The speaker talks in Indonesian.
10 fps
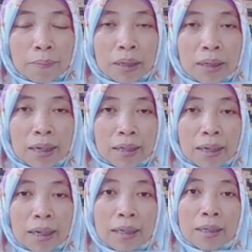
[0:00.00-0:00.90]
melihat
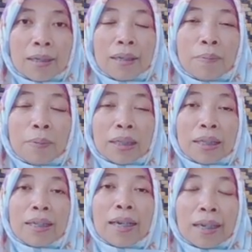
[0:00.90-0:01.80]
dari
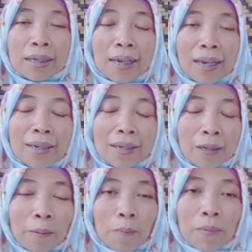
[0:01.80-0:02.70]
kepentingan
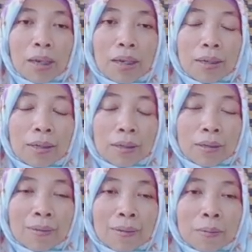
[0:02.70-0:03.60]
dari
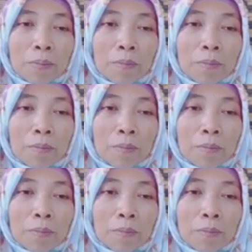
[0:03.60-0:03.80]
uh,